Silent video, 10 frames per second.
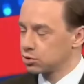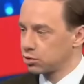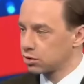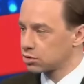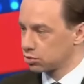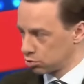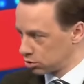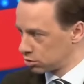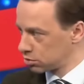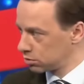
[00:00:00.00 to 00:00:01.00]
trudno jest
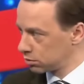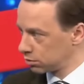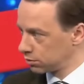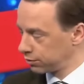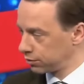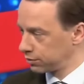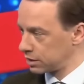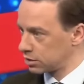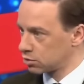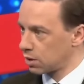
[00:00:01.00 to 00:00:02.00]
odróżnić y, w, w
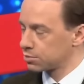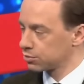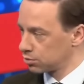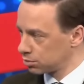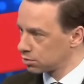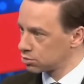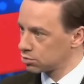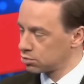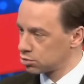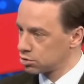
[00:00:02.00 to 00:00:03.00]
stadzie kłamców, trudno jest
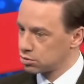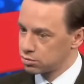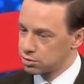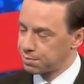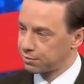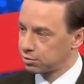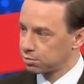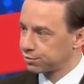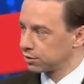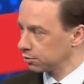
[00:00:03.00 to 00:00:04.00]
odróżnić ludzi
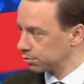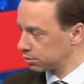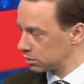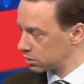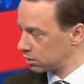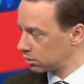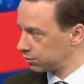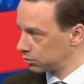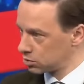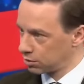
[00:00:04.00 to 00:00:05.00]
prawdomównych, bo niestety
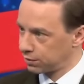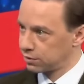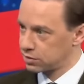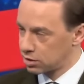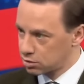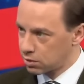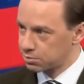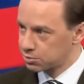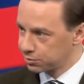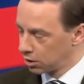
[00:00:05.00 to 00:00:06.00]
funkcjonowanie w stadzie
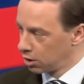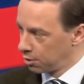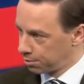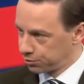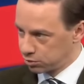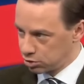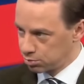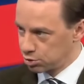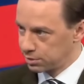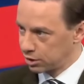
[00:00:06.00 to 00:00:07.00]
kłamców powoduje, że
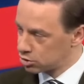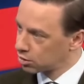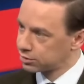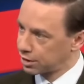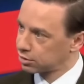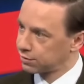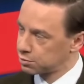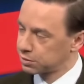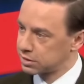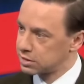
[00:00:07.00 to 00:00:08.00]
musimy każdego
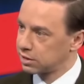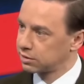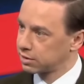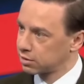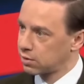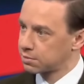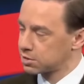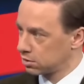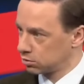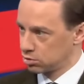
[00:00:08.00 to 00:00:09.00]
traktować potencjalnie tak jak
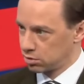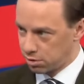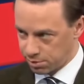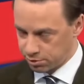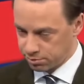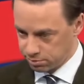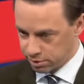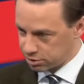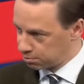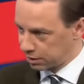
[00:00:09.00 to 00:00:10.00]
kłamce. Niektórzy tylko mają
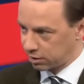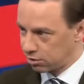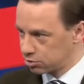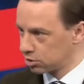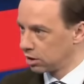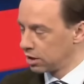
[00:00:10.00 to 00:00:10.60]
bardziej piękne oczy,